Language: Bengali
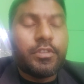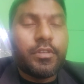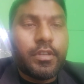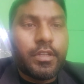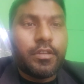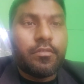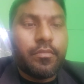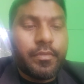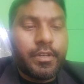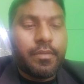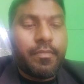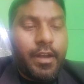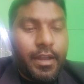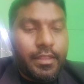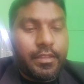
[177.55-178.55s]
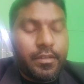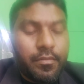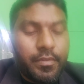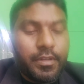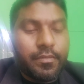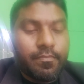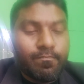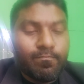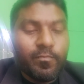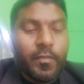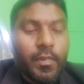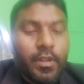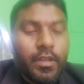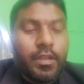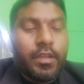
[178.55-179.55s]
বিষয়কে রিকমেন্ডে পাঠাইতে হবে
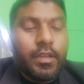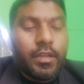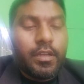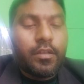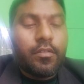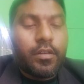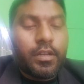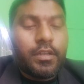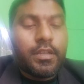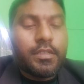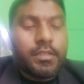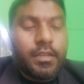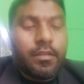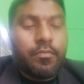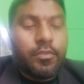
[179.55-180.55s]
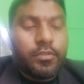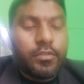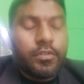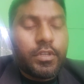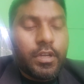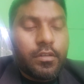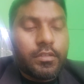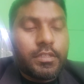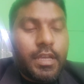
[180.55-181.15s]
ঘটনাস্থলে বস্তু সাক্ষ্য